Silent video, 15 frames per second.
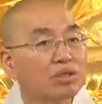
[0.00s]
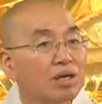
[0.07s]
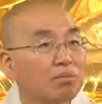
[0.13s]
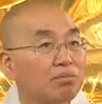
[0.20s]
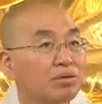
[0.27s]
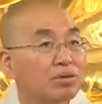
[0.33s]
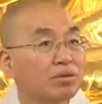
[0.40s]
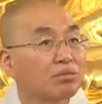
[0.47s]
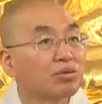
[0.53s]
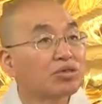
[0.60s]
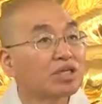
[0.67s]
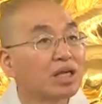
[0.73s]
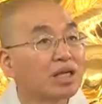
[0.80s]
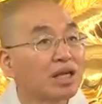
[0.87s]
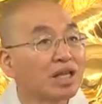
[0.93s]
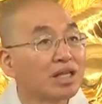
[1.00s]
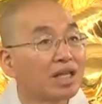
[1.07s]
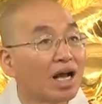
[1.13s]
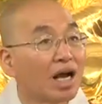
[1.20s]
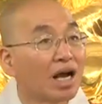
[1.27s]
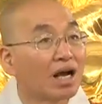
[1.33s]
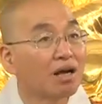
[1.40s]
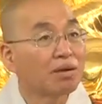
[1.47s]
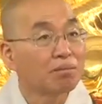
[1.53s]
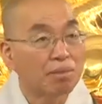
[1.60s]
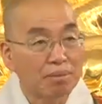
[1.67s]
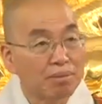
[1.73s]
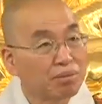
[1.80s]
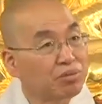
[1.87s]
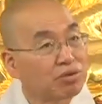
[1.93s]
산번을 못 살겠냐
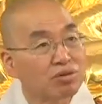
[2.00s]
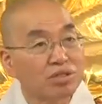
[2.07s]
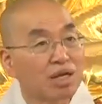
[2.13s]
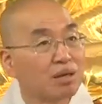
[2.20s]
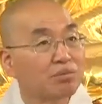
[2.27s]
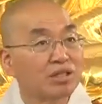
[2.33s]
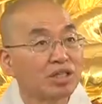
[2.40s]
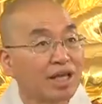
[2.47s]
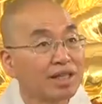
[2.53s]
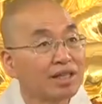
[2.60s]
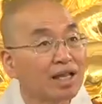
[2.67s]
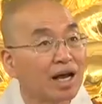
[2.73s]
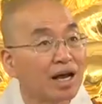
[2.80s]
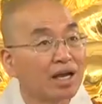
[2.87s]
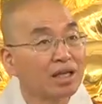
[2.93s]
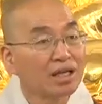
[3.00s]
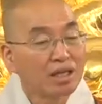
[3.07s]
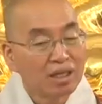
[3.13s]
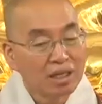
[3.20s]
밥만 먹고 살면 된다.